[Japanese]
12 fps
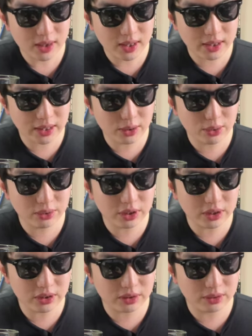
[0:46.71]
で、
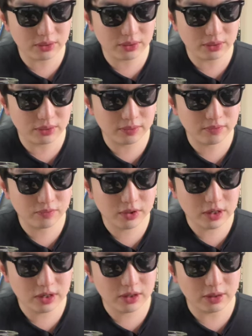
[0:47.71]
コーヒーと
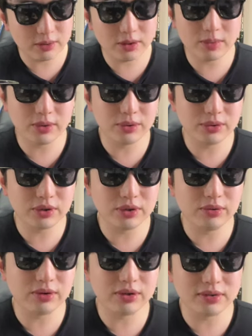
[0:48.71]
生卵っていう
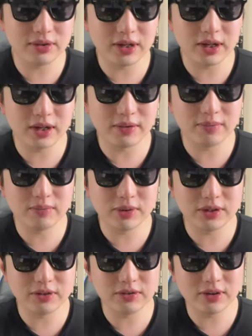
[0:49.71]
のはですね、まあ、
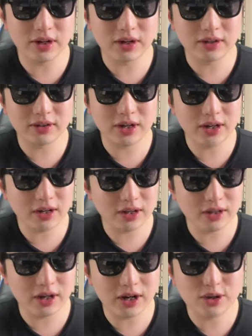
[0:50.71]
実は大
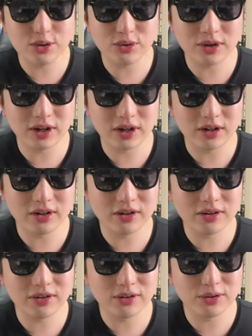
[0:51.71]
変相性が
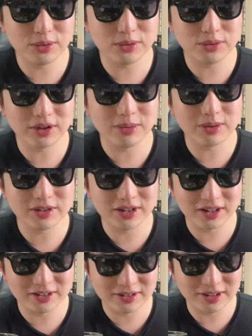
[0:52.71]
ようございまして
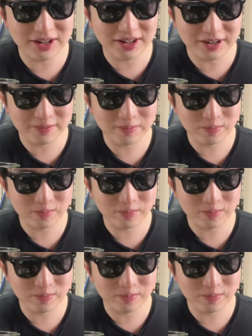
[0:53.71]
ですね。